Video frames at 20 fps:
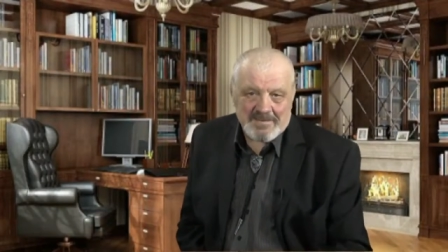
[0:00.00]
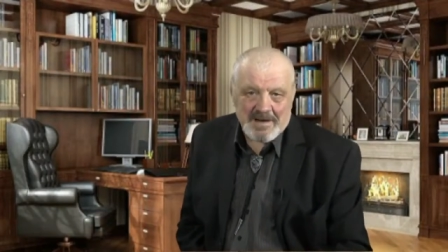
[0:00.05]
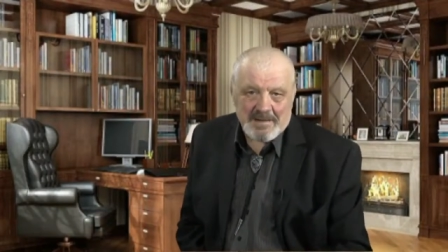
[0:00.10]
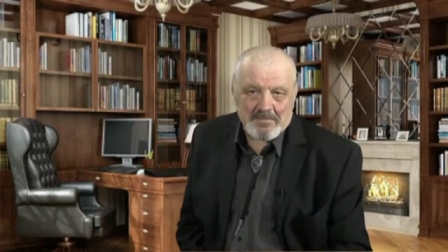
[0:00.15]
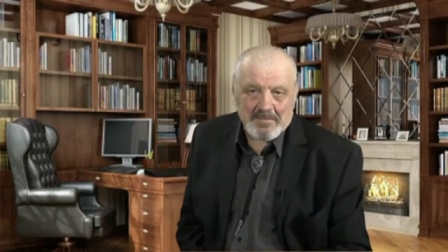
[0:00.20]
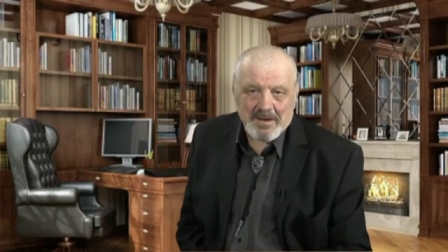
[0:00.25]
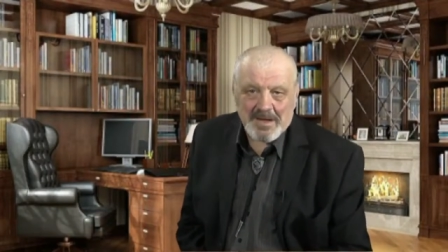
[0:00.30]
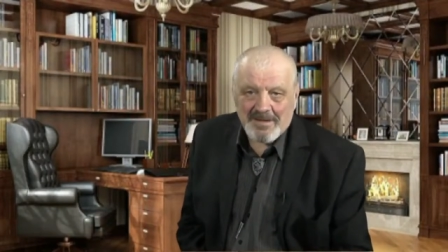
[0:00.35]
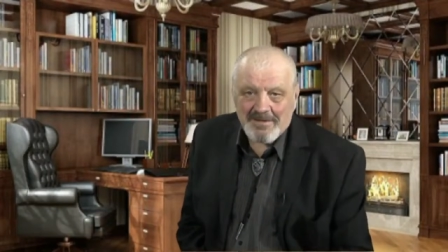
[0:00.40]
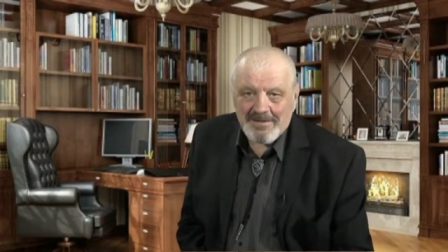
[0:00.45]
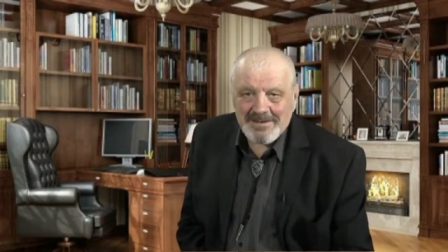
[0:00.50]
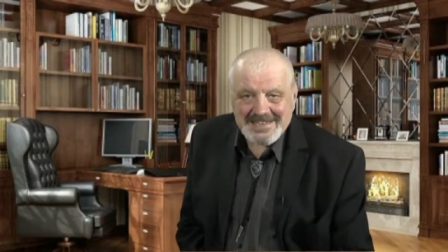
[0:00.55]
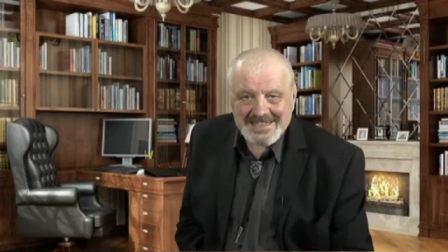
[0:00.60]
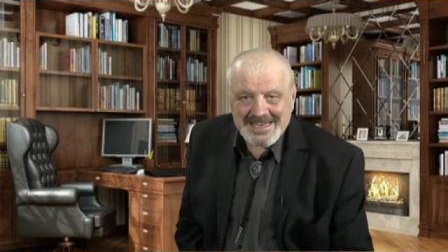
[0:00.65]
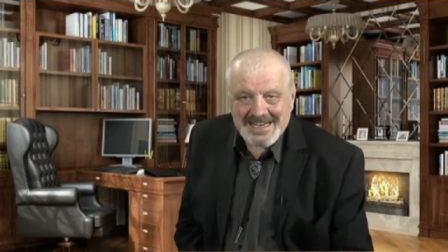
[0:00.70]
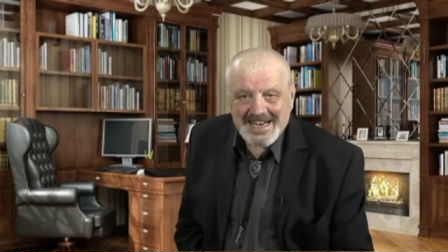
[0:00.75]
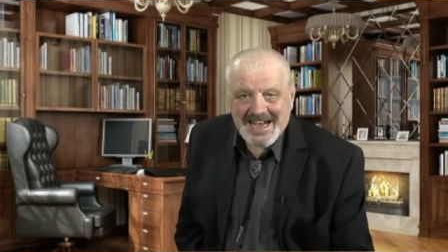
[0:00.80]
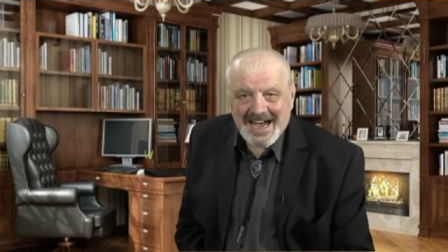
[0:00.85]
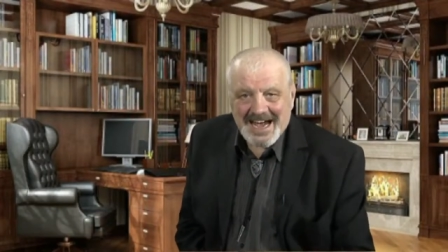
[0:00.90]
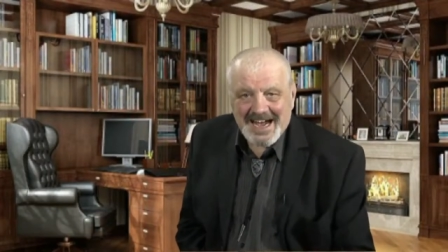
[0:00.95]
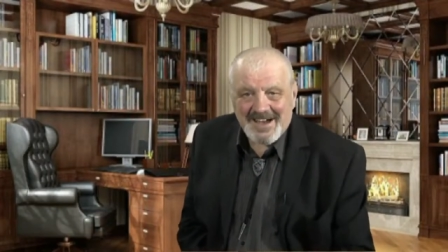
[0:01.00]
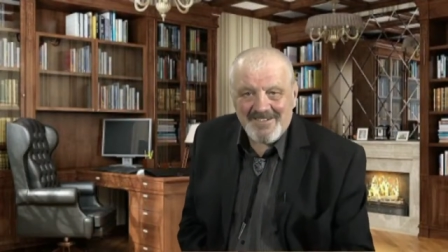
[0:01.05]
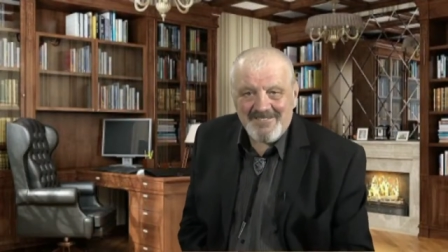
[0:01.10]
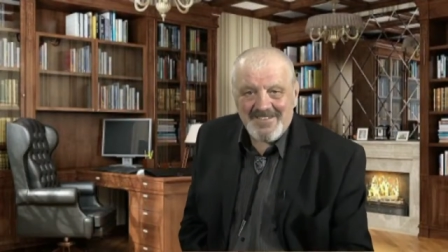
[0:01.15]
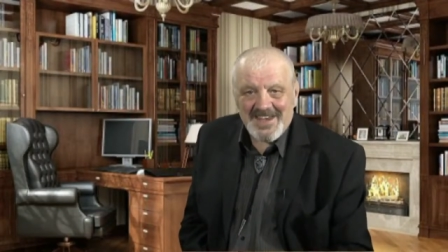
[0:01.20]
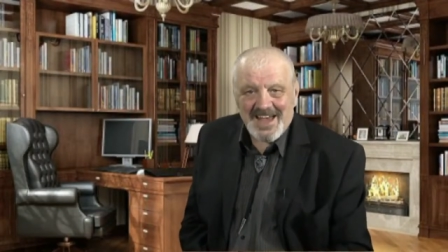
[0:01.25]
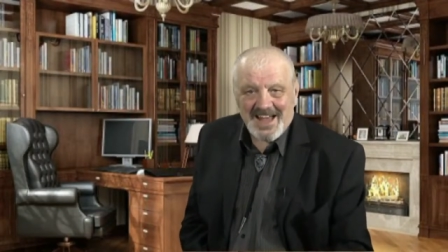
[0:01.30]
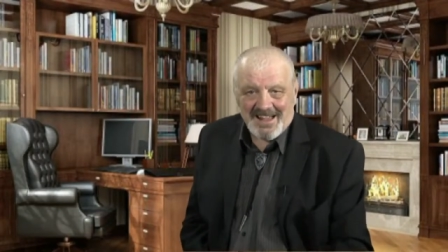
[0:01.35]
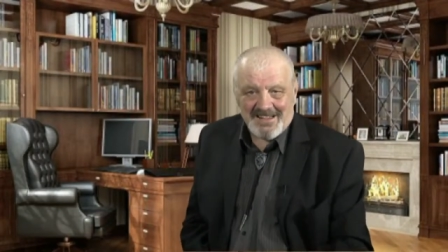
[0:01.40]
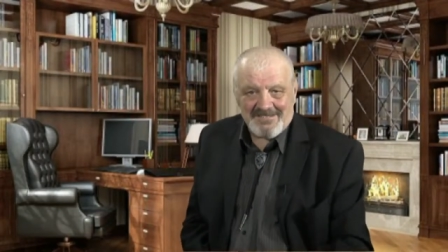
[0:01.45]
вопросе, как
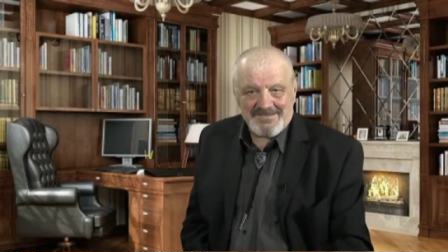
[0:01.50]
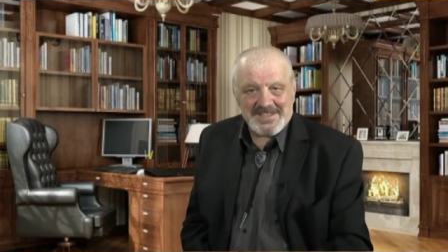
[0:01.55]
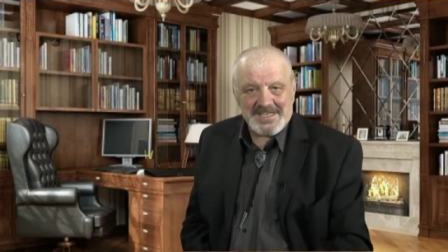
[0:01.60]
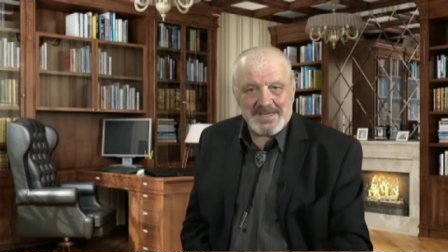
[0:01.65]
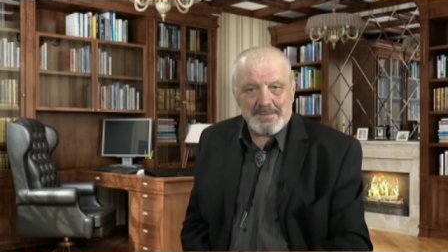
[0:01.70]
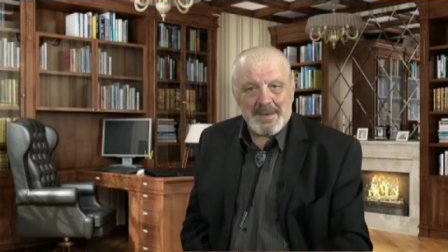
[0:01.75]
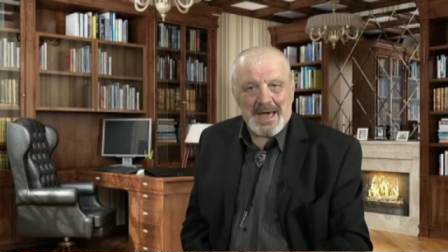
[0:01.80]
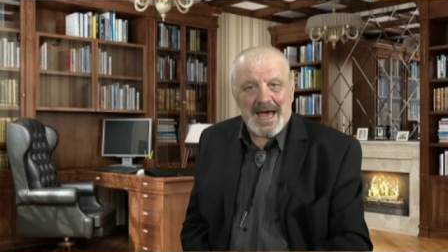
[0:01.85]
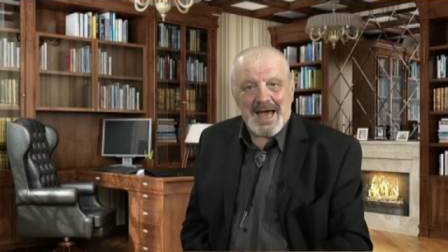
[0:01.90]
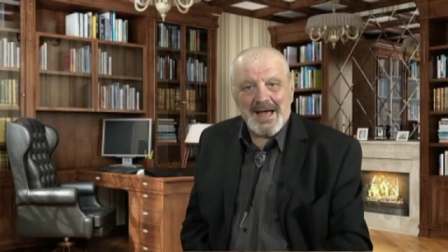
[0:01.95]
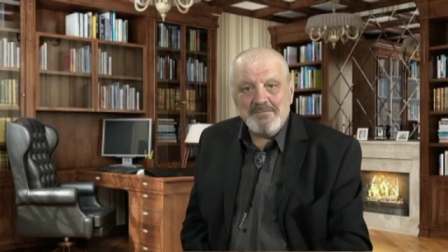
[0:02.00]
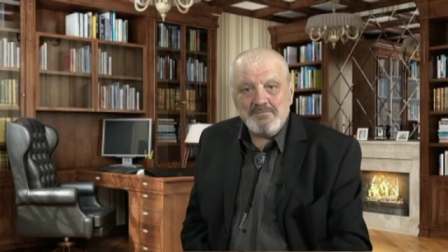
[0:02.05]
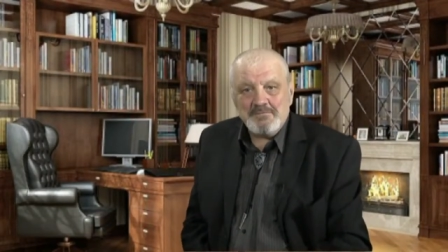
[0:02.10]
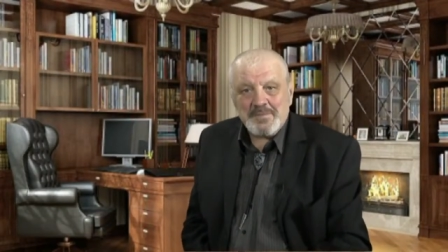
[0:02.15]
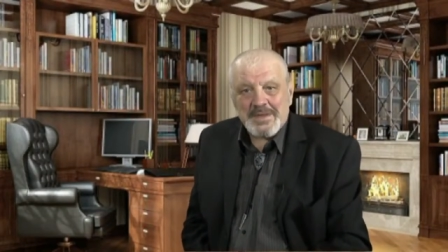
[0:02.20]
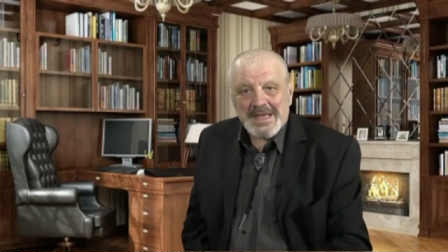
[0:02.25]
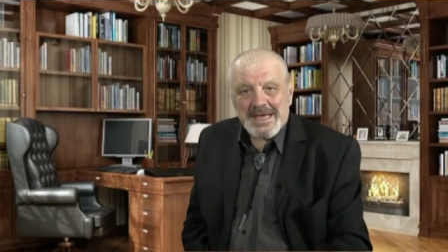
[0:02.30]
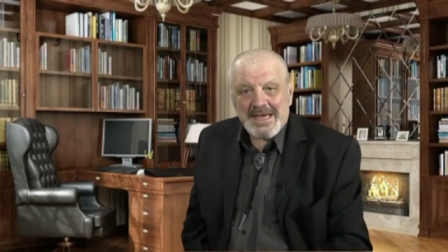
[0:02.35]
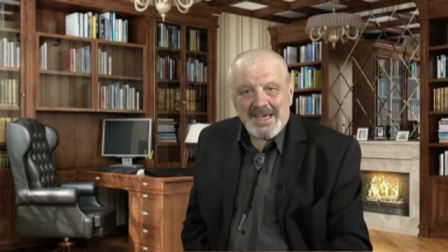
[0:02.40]
вера в себя